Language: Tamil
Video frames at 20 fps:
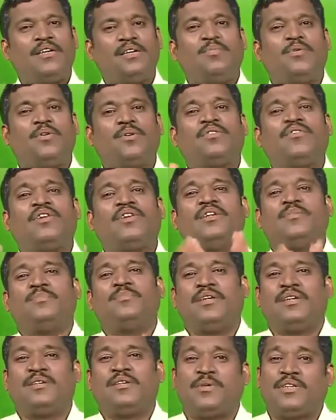எங்கு போக வேண்டும்
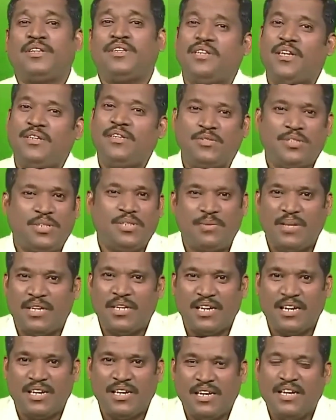என்று மட்டும்தான்
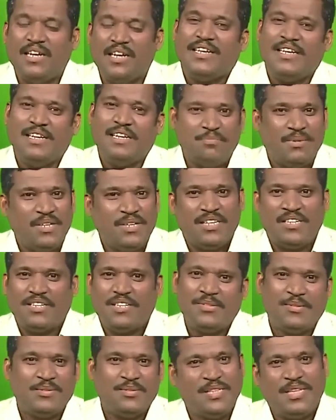யோசிப்பார்கள் எப்படி
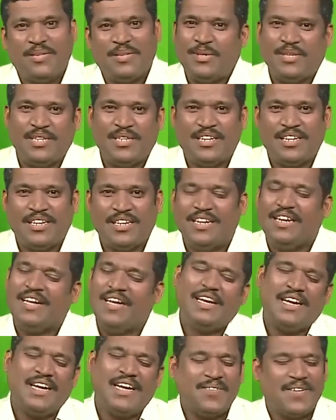என்று யோசிக்க மாட்டார்கள்
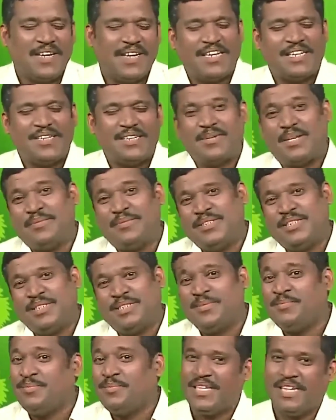அவர்களுக்கு
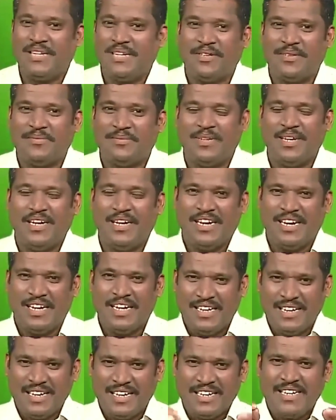பிரபஞ்சமும் இறைவனும்
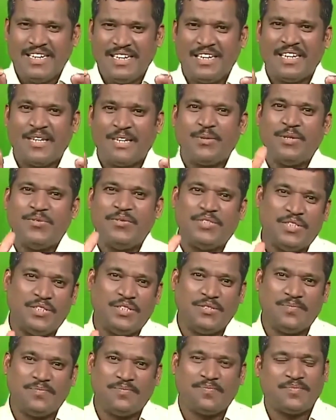நேரடியாக உதவி
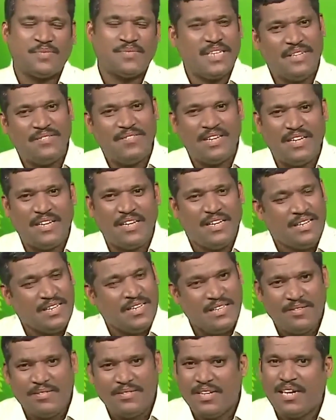செய்யும் எனவே
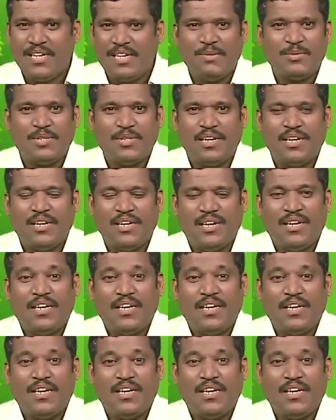இந்த வினாடி முதல்